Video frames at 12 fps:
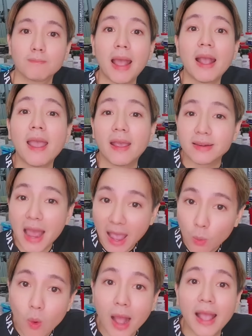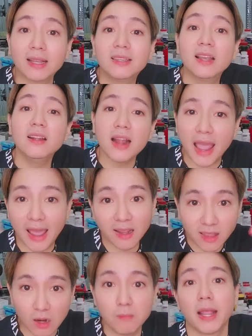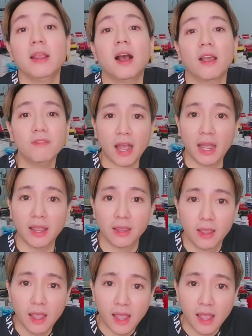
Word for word: bán hàng đàng hoàng chính hãng từ mỹ gửi về